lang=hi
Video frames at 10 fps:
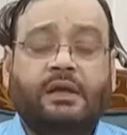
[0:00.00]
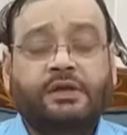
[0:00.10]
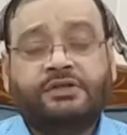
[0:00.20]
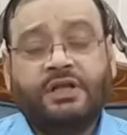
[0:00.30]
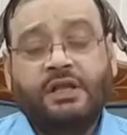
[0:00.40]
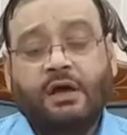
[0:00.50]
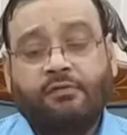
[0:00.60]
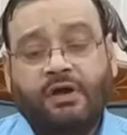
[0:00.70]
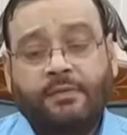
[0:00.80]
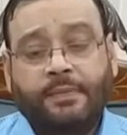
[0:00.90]
इसके
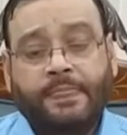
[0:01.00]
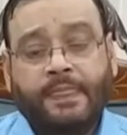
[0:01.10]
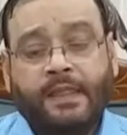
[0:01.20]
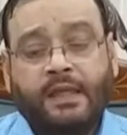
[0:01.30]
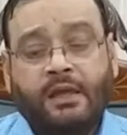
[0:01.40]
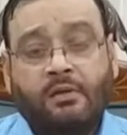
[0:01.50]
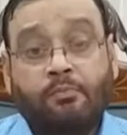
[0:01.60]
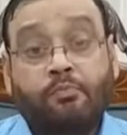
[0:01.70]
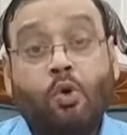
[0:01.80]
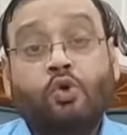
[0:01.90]
अलावा
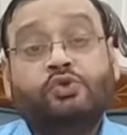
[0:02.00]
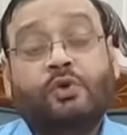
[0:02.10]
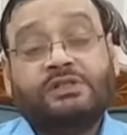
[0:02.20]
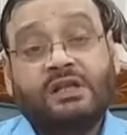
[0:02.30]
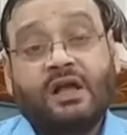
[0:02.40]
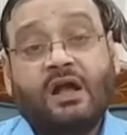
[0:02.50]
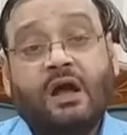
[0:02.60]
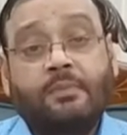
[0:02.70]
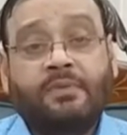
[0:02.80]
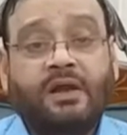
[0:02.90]
बोझ वज़न का
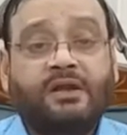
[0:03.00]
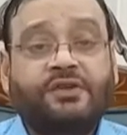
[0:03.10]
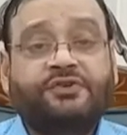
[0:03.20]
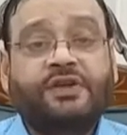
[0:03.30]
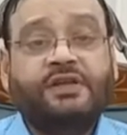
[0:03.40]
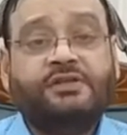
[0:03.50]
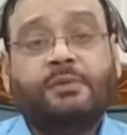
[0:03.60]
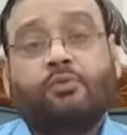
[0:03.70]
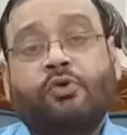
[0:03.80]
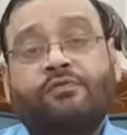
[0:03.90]
काम करने से
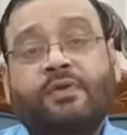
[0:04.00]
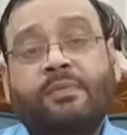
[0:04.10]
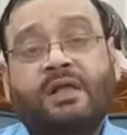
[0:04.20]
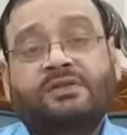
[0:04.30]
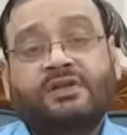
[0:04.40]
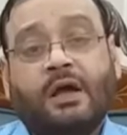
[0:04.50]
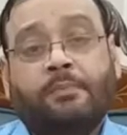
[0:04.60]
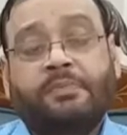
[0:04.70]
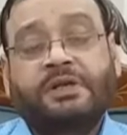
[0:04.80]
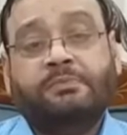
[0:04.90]
जब कोई फ़ीमेल्स
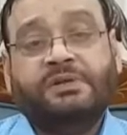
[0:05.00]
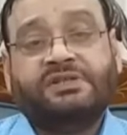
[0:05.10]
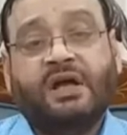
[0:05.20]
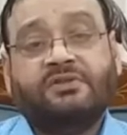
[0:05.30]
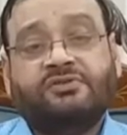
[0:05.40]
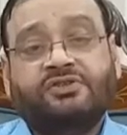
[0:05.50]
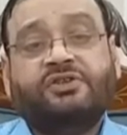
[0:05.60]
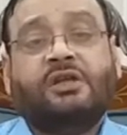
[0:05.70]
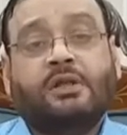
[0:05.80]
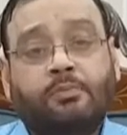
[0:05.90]
अपनी बिसात से
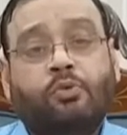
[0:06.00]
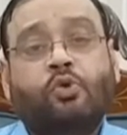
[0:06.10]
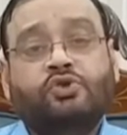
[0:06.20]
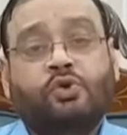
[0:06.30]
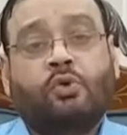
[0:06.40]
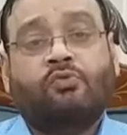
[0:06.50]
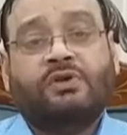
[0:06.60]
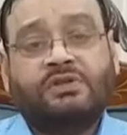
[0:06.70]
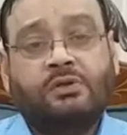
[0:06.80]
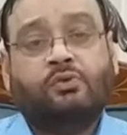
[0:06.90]
ज़्यादा बोझ और
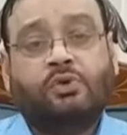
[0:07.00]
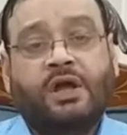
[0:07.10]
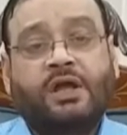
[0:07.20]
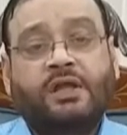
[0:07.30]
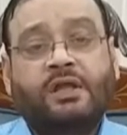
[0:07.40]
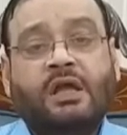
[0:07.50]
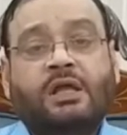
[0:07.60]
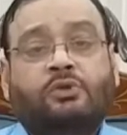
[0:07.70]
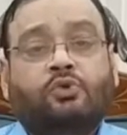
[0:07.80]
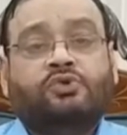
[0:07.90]
वज़न उठाएं
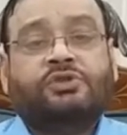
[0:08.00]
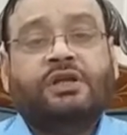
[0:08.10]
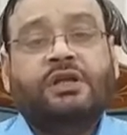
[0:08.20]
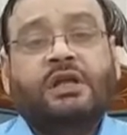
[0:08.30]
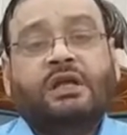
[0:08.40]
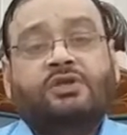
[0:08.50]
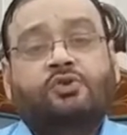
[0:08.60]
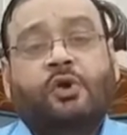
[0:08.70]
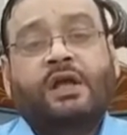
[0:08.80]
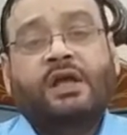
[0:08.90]
तो उससे
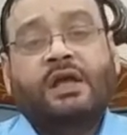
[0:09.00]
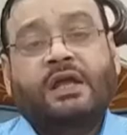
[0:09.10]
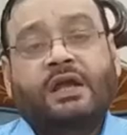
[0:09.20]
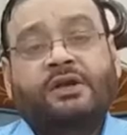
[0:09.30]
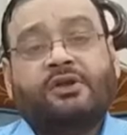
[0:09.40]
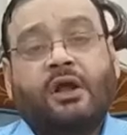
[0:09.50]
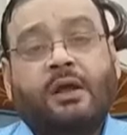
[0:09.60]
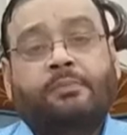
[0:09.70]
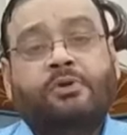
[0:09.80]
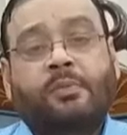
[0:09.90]
जो है इंट्रा
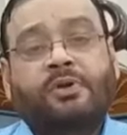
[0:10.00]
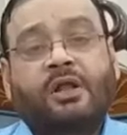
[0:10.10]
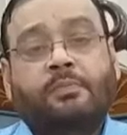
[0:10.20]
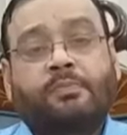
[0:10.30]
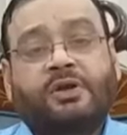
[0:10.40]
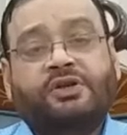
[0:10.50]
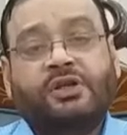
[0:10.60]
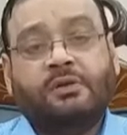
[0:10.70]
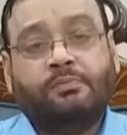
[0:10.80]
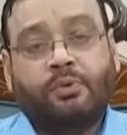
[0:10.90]
एब्डोमिनल
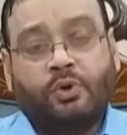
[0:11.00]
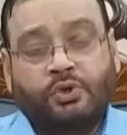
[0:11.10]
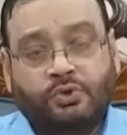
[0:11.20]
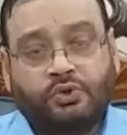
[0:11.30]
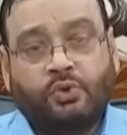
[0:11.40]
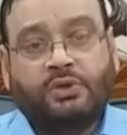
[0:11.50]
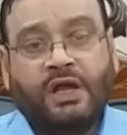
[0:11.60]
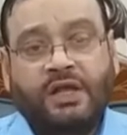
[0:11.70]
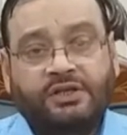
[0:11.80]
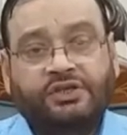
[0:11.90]
प्रेशर प्रोड्यूस होता
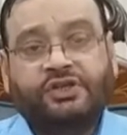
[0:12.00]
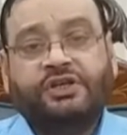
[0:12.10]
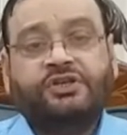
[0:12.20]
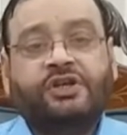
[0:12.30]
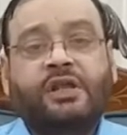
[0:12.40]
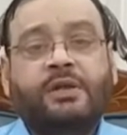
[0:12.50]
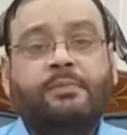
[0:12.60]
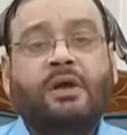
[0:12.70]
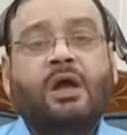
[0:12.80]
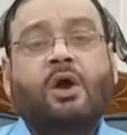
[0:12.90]
है नीचे की
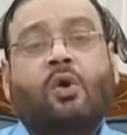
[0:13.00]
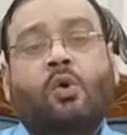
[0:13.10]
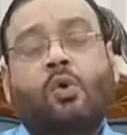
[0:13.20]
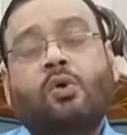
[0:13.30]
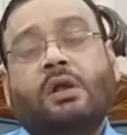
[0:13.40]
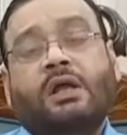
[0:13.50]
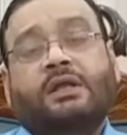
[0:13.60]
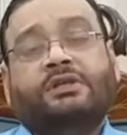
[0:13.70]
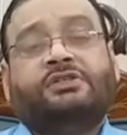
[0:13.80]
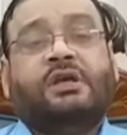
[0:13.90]
जानब और
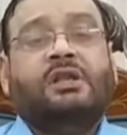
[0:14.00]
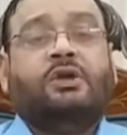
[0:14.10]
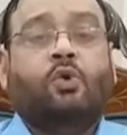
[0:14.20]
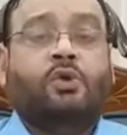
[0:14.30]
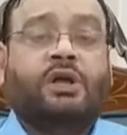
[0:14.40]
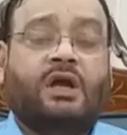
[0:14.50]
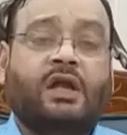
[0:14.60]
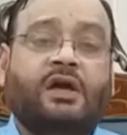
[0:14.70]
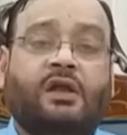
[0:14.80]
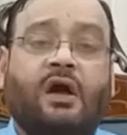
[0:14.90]
इस तरह लिकोरिया का
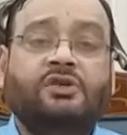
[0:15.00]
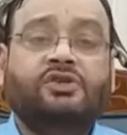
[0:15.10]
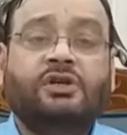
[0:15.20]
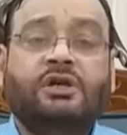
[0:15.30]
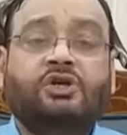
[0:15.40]
अखराज